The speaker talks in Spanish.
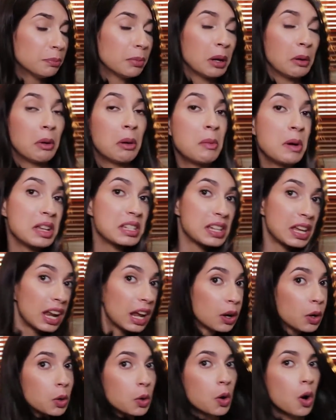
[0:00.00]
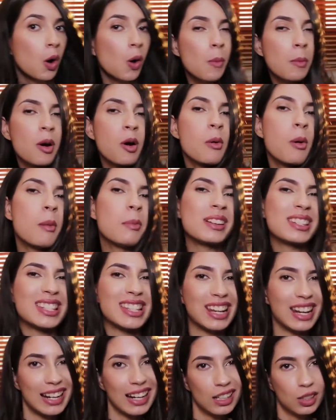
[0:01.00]
pero vamos a hacerla con coco como para
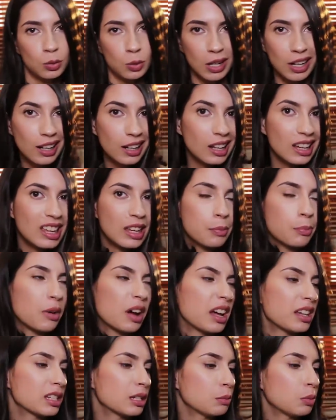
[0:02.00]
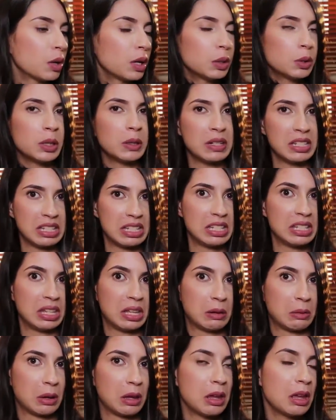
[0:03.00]
hacerla natural y después hacemos esto a ver si
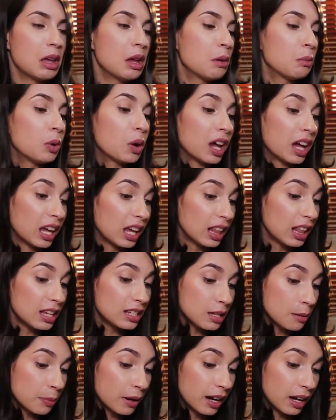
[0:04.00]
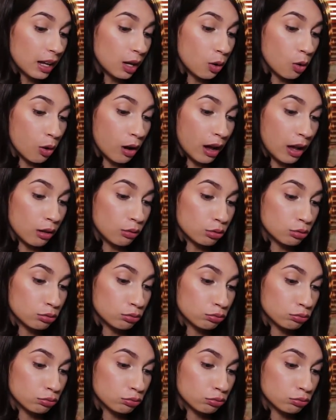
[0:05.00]
sirve. Porque aquí dice para encocados.